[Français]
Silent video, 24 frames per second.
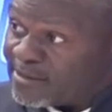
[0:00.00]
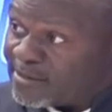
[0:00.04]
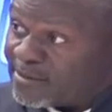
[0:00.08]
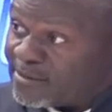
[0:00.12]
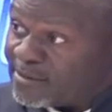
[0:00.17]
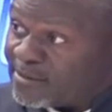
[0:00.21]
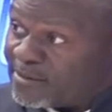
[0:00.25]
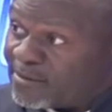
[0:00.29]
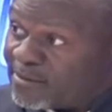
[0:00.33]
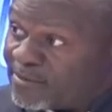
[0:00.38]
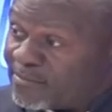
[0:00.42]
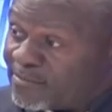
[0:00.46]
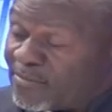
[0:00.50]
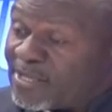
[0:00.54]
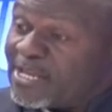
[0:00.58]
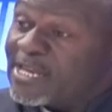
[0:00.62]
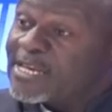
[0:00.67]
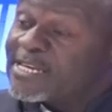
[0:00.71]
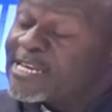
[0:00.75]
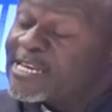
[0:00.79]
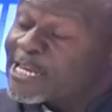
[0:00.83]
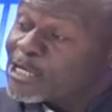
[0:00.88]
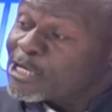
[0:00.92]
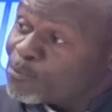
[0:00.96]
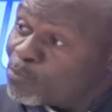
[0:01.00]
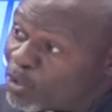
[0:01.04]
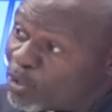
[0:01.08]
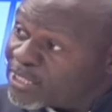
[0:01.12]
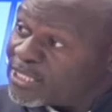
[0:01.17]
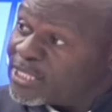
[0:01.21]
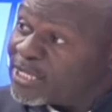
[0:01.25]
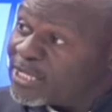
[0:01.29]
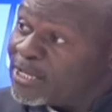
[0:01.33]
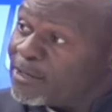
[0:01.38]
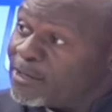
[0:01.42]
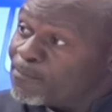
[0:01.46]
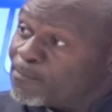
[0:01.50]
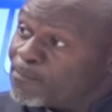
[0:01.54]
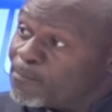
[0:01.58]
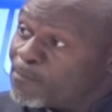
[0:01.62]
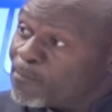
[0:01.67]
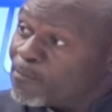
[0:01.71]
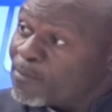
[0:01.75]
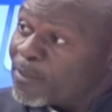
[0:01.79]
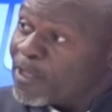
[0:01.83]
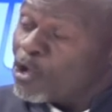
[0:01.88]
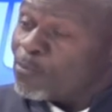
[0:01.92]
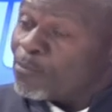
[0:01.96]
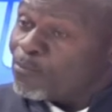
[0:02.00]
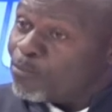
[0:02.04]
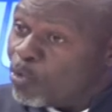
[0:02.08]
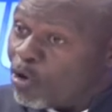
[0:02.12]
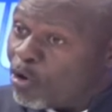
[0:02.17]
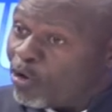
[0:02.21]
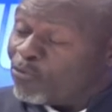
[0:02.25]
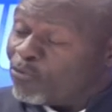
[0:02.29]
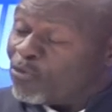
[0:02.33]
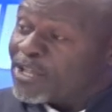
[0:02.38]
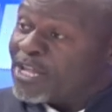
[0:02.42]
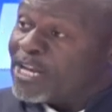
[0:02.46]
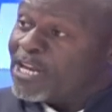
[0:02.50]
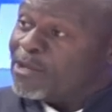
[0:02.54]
Ils exploitaient pour envoyer les minéraux.